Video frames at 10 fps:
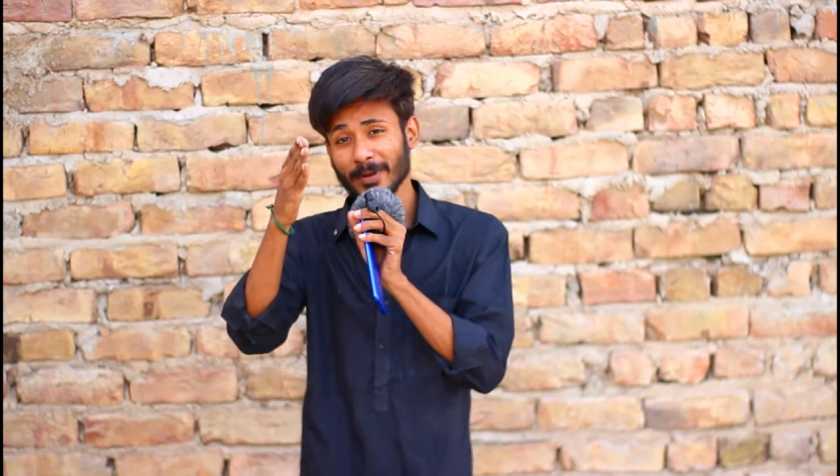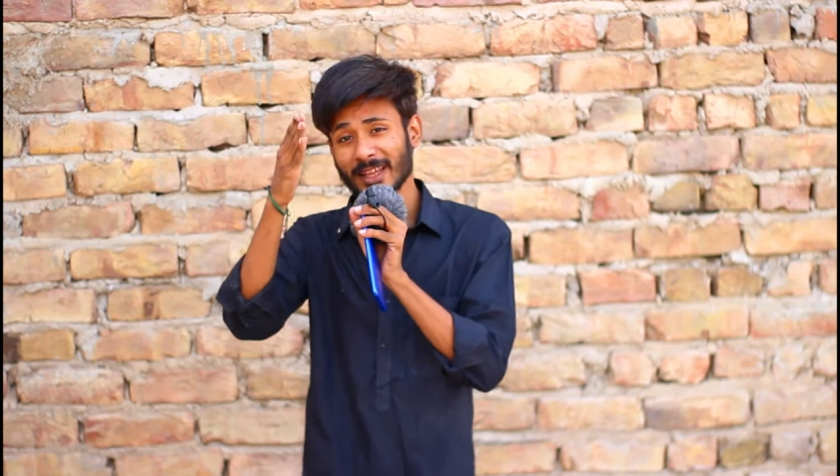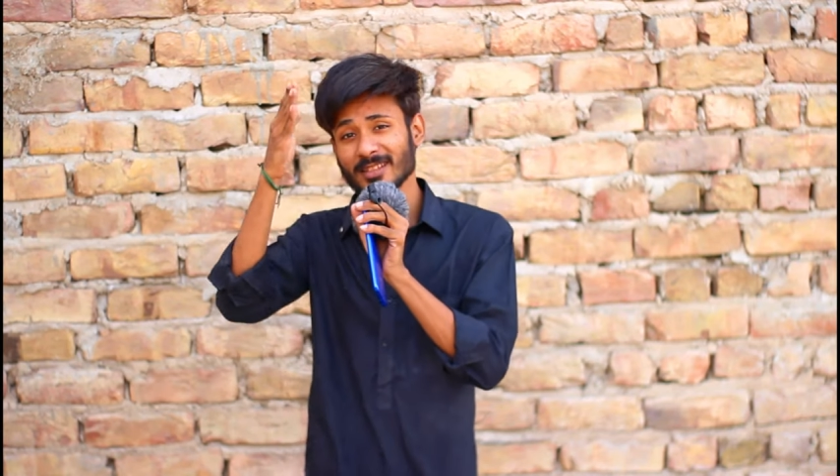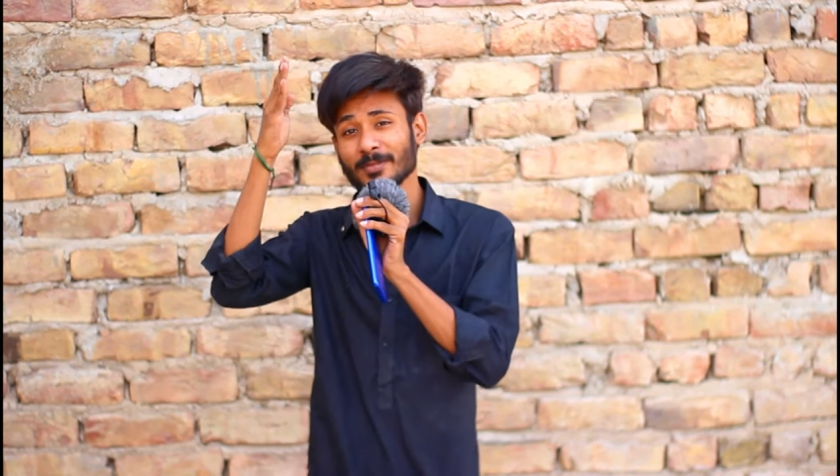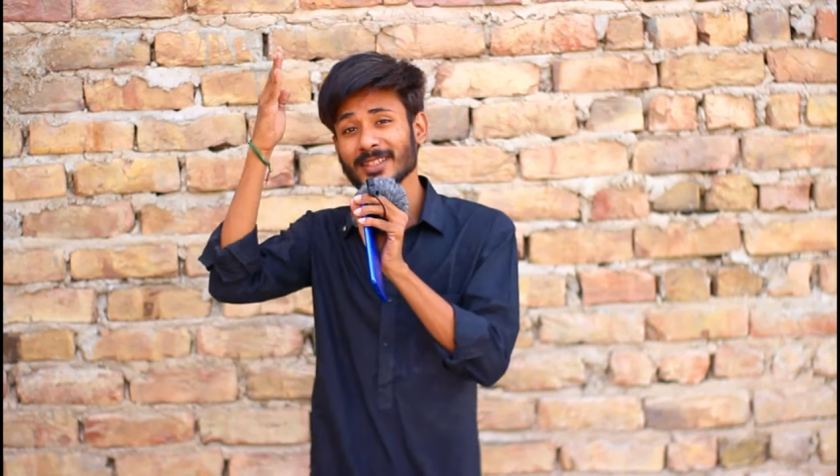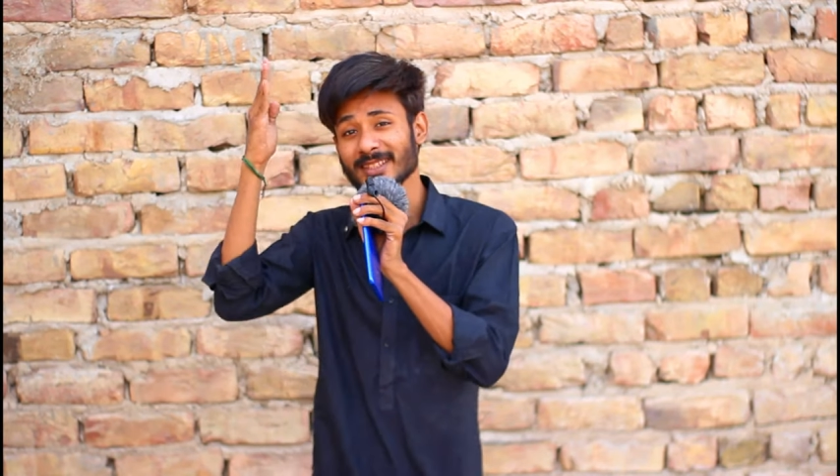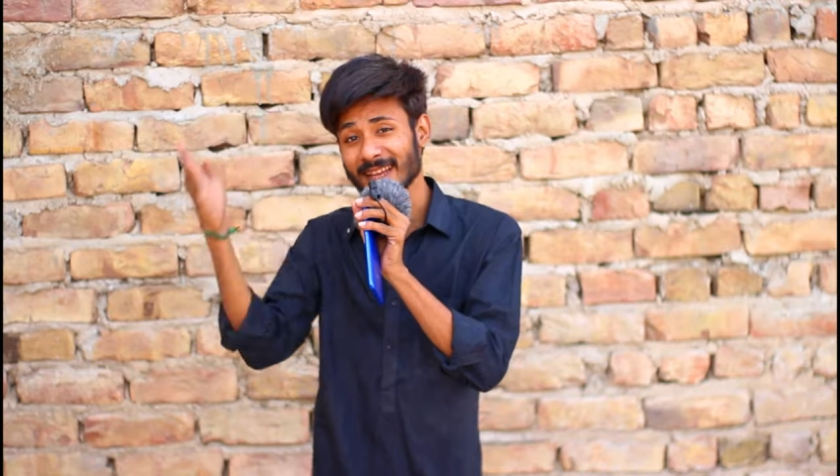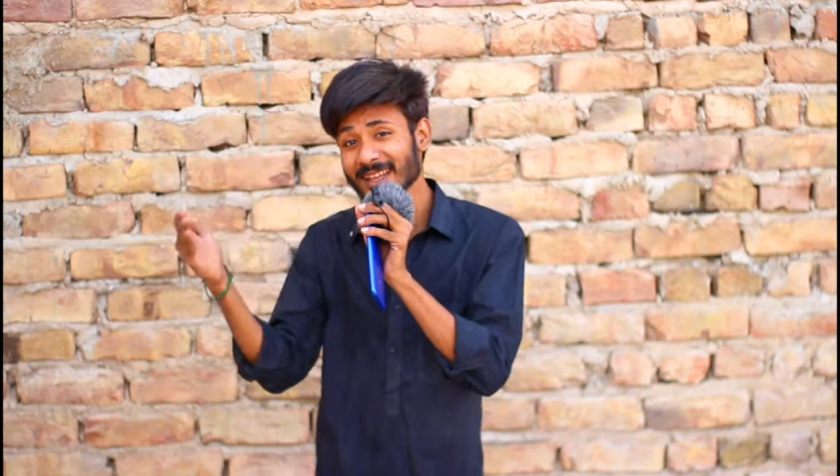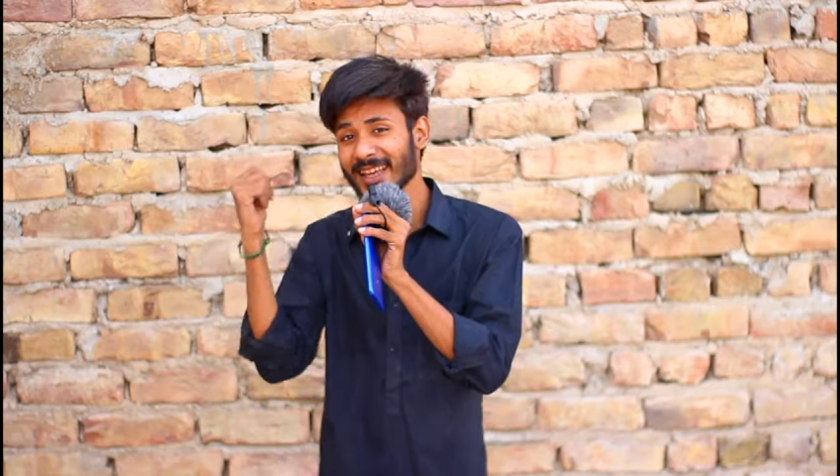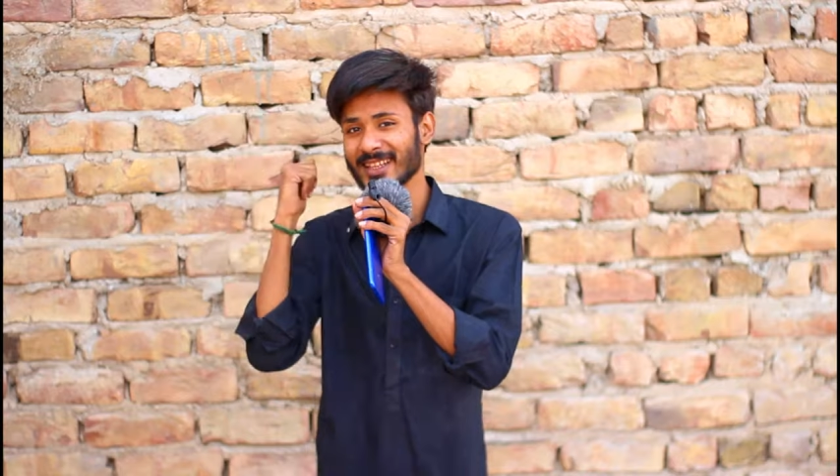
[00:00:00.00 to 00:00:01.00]
प्लेस में
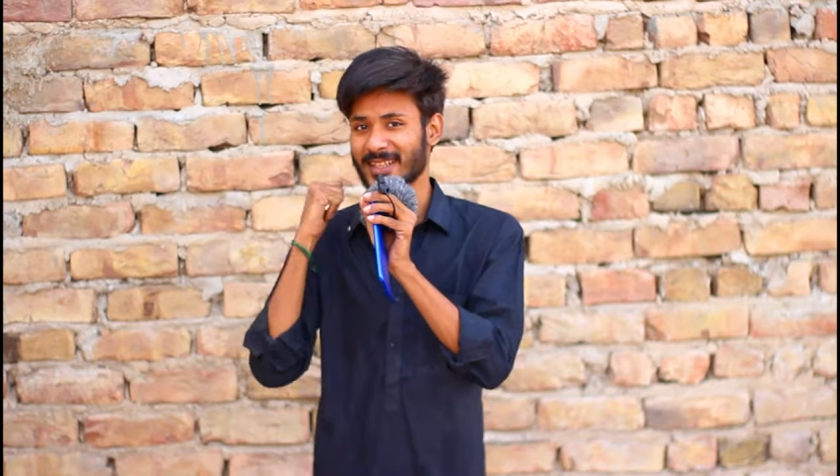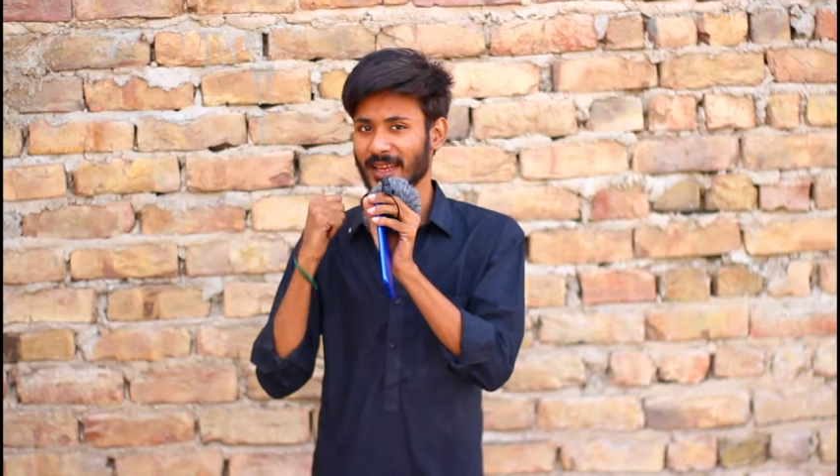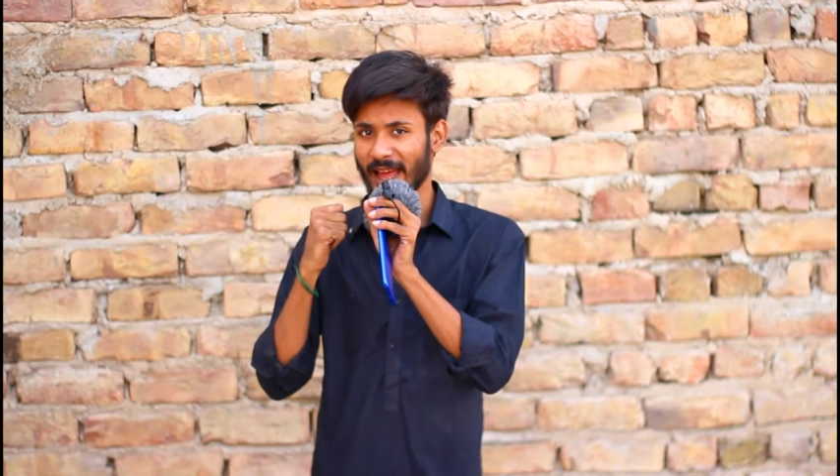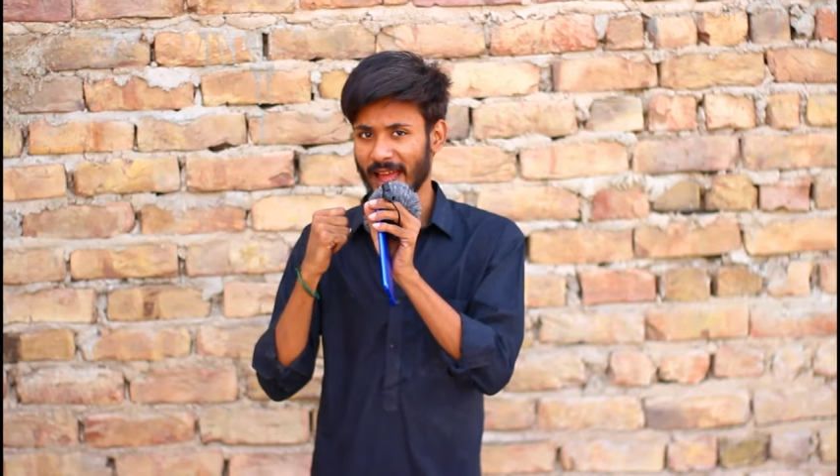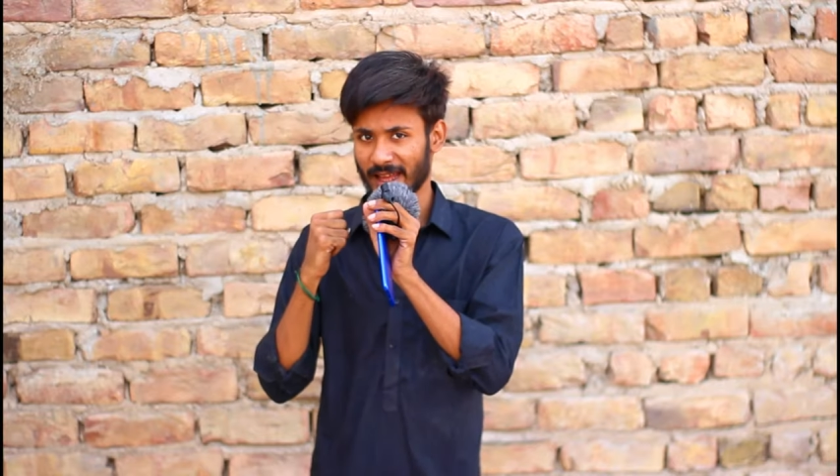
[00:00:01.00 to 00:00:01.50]
चल कैसे रहा